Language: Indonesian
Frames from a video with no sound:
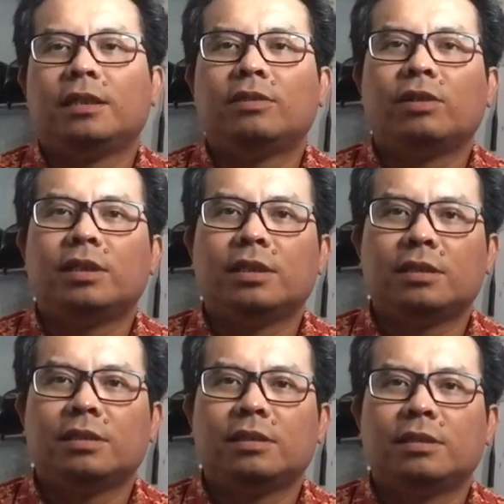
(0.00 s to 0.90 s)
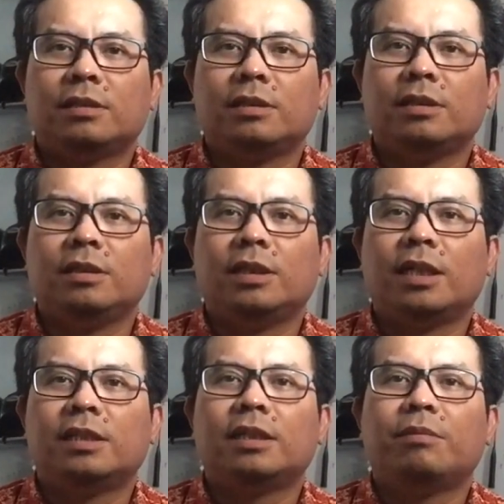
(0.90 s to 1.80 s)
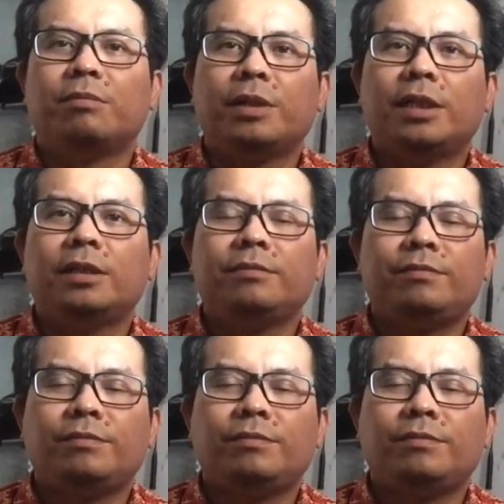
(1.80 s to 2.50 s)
itu aja sih jadi jangan sampai